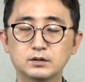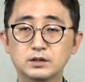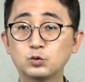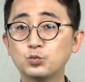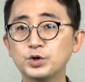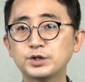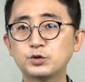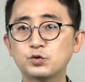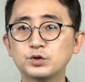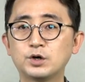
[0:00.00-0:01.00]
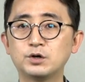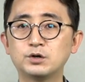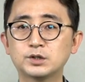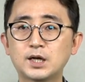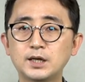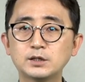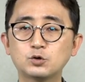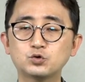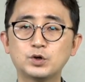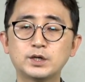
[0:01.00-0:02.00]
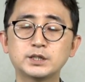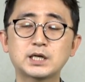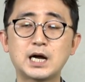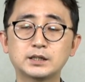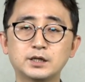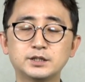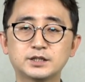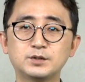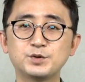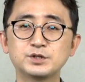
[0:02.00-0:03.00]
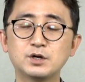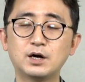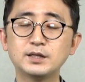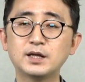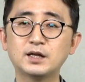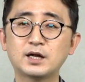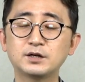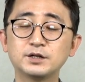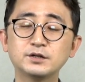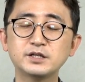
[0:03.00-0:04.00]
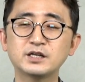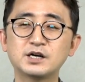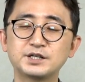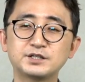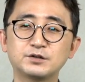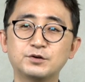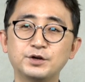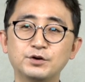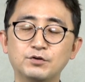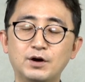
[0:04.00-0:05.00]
노무현 대통령 탄핵소추안을 가결시키면서 한나라당은 이런 생각을 했을 거예요.